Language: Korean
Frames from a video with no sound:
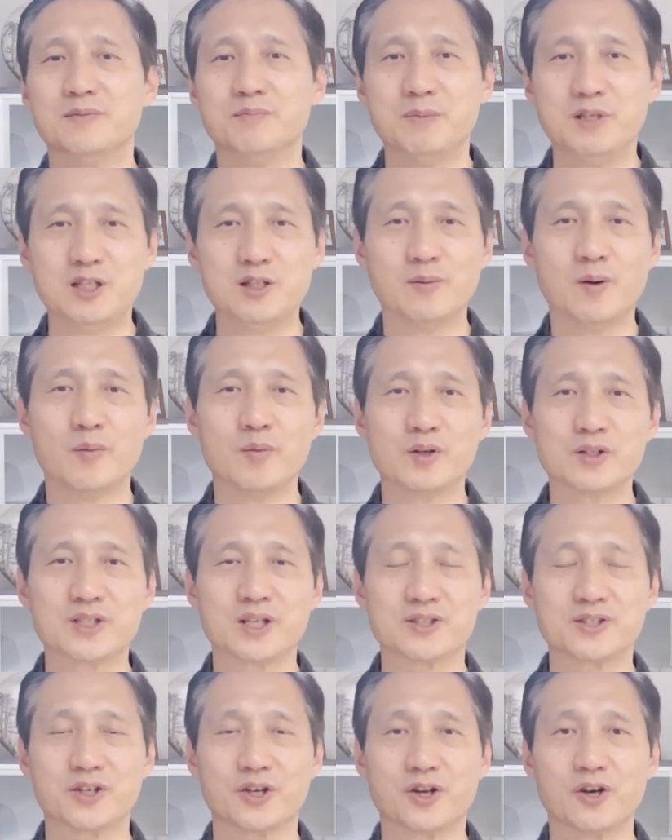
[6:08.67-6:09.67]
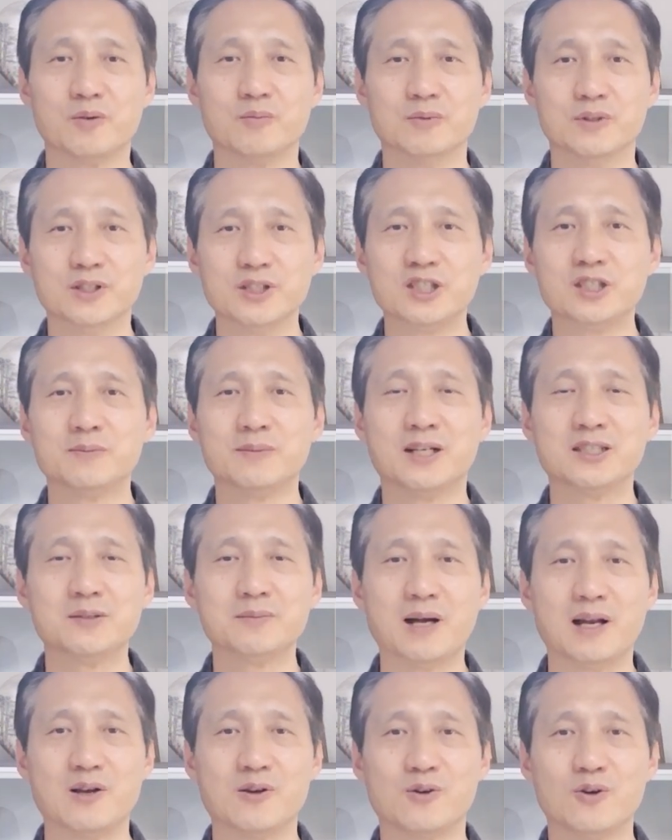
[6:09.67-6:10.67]
믿음 없는 저처럼 의심하지
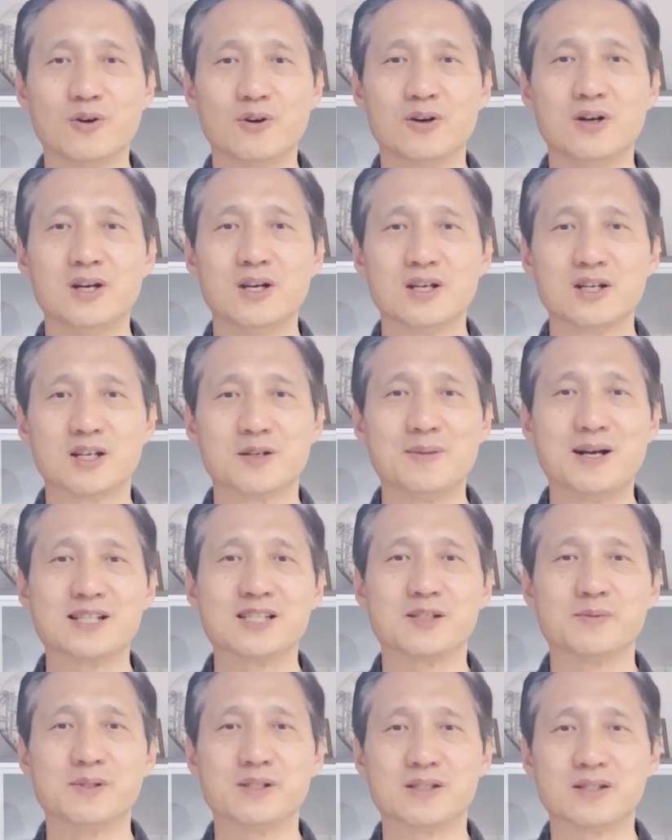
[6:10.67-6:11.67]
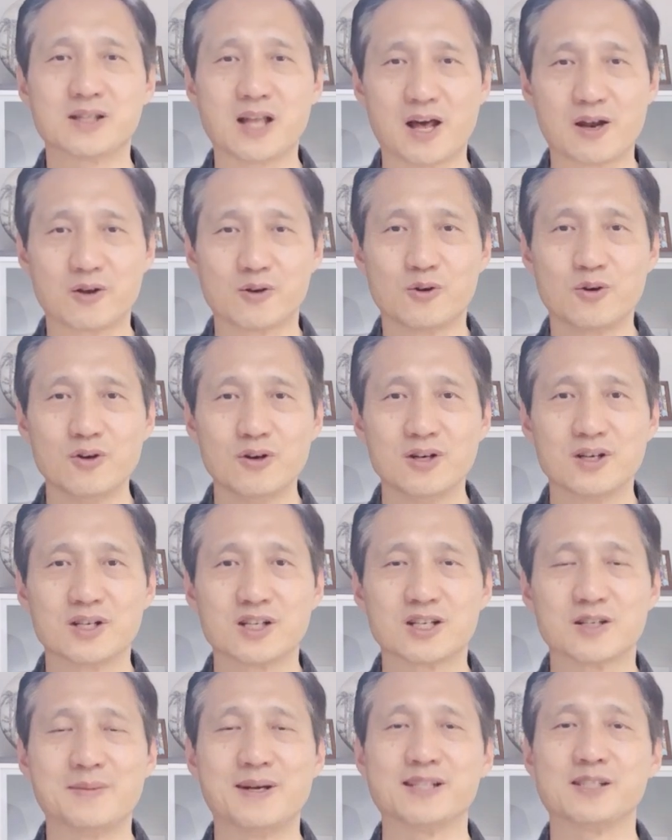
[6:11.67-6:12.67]
말고 그 말씀을 따르고
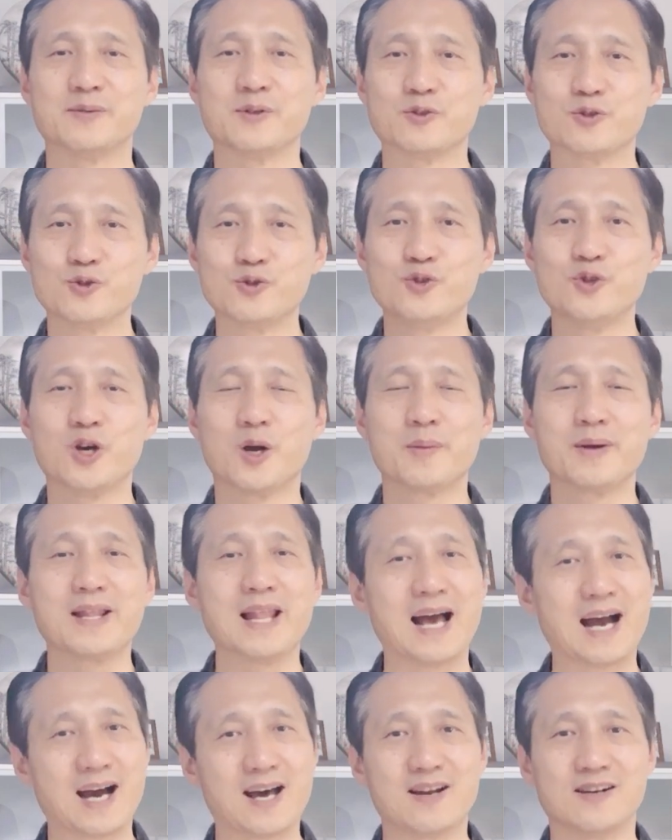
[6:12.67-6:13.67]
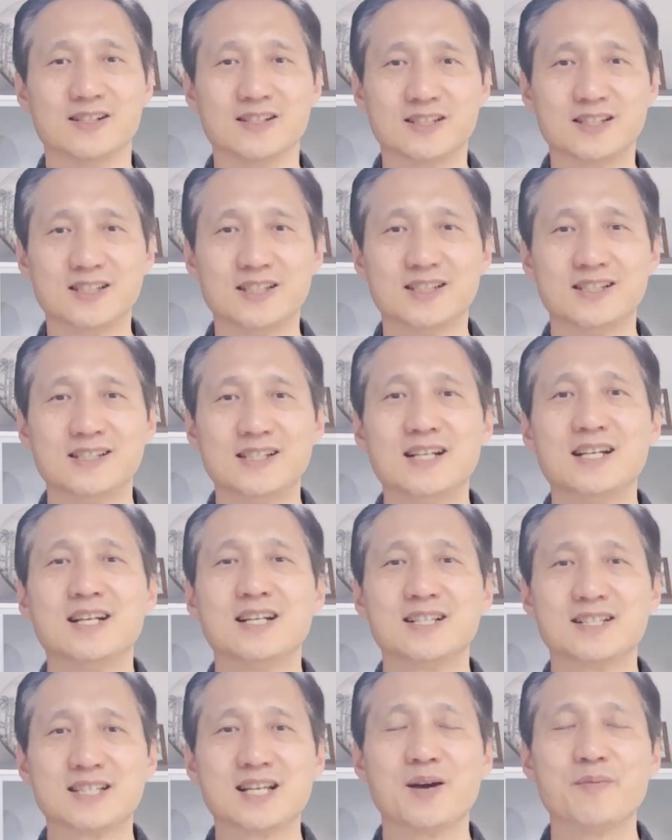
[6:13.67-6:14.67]
그말씀을순정하며 나가는 것이
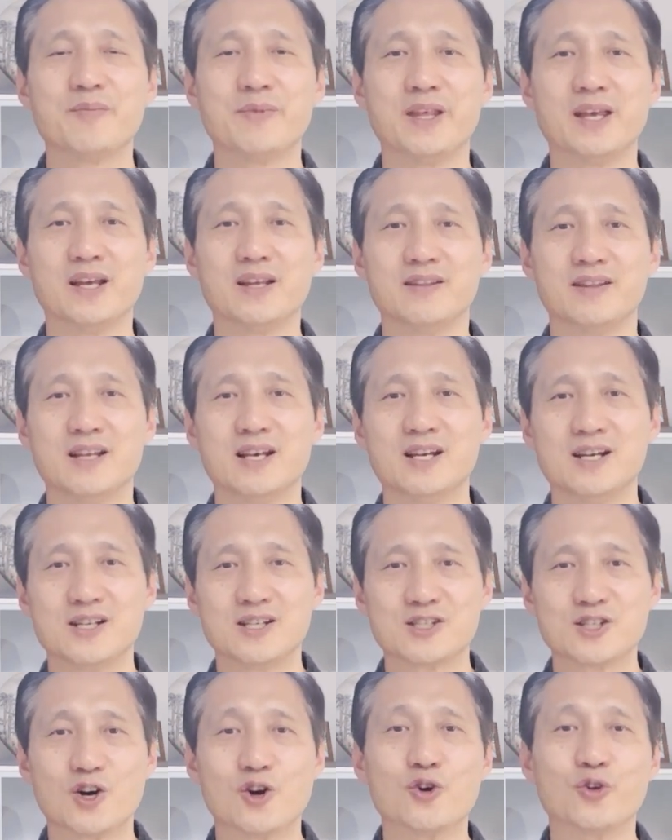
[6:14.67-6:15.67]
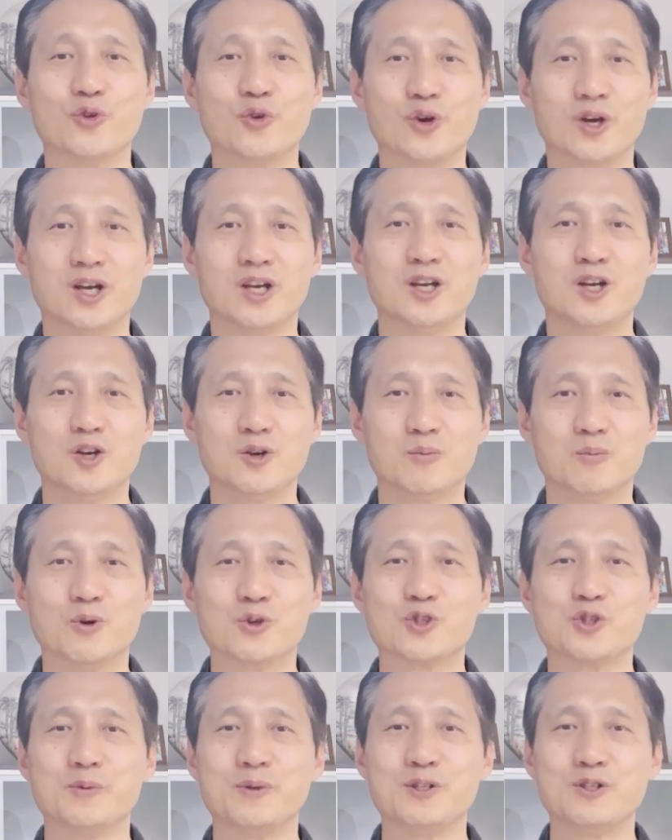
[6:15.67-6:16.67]
참된 성도의
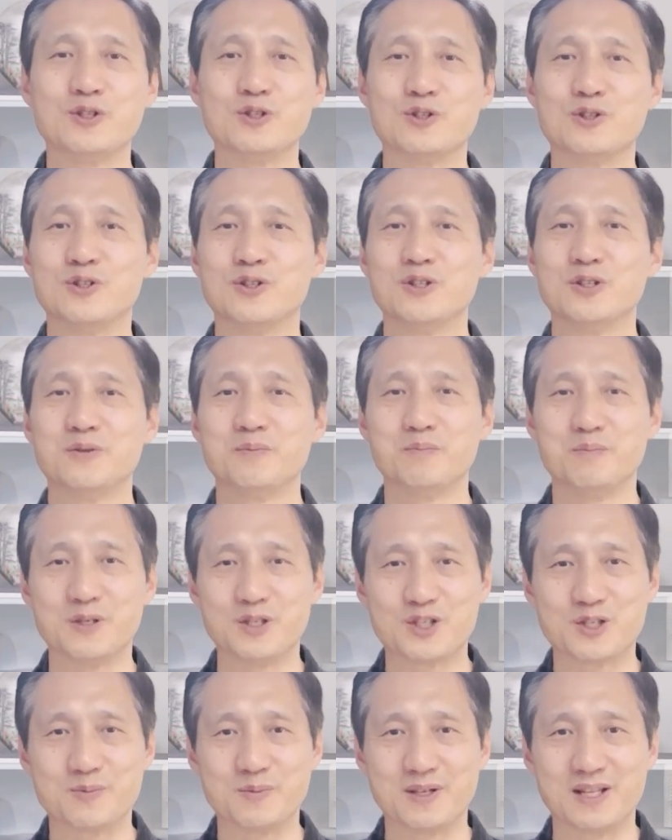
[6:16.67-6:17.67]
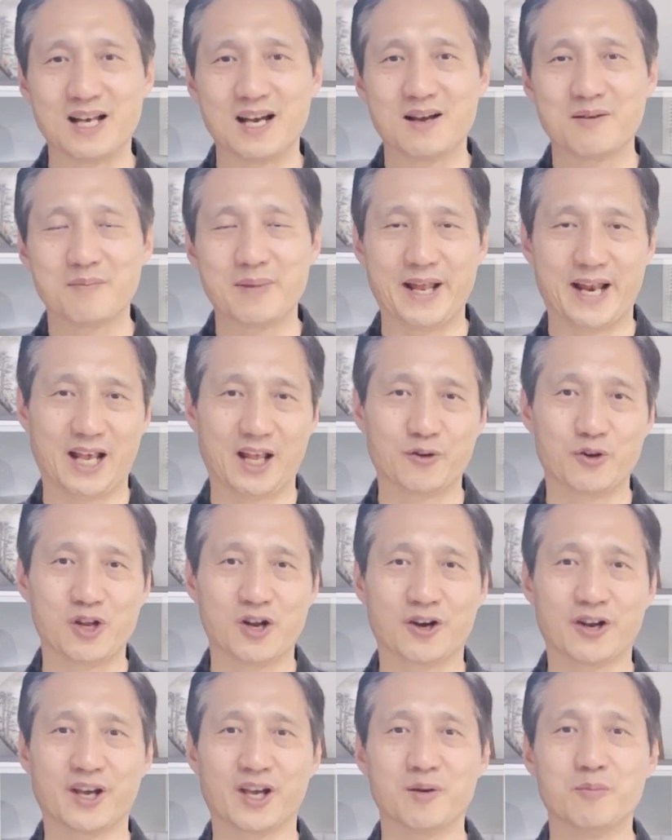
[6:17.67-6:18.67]
모습인 줄 믿습니다. 바라기로
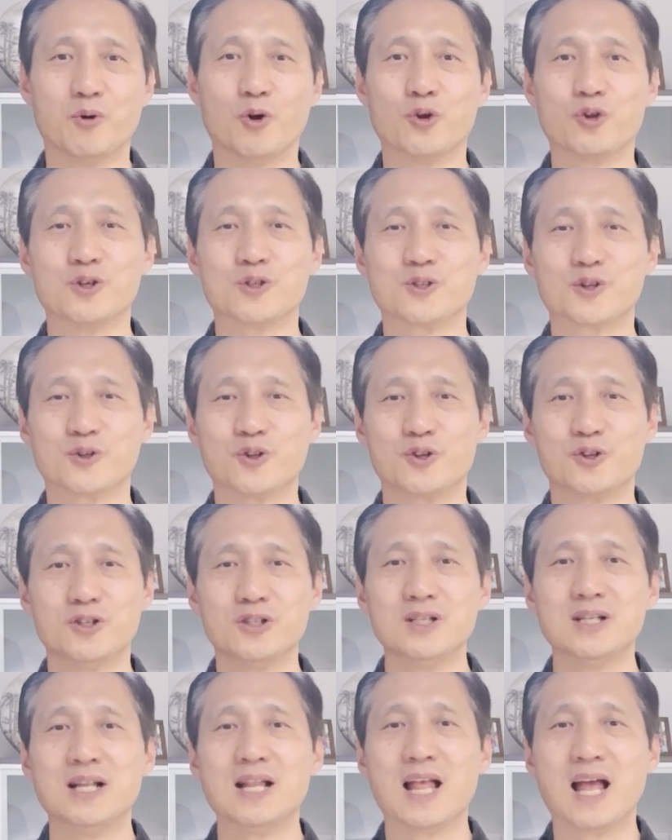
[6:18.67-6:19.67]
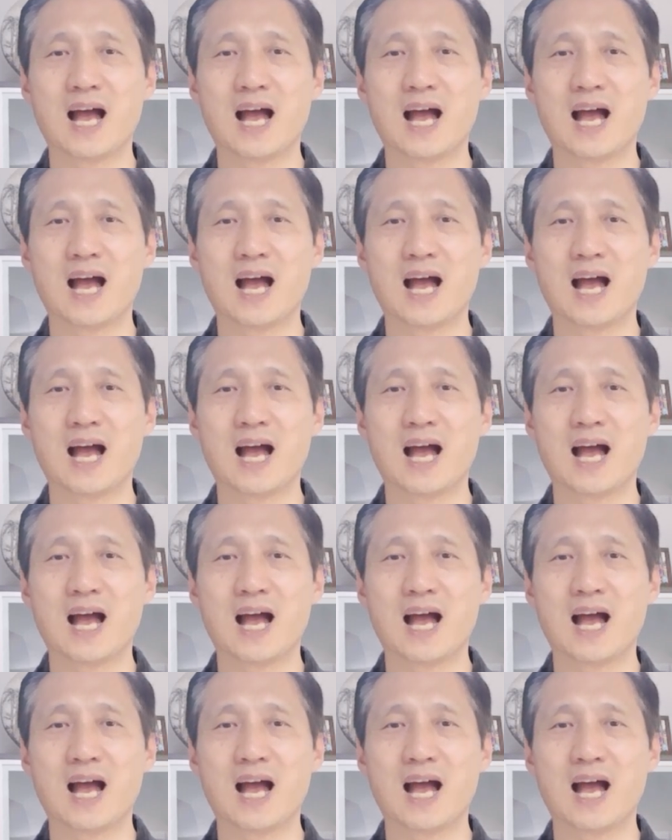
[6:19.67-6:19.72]
영락의 모든 성도들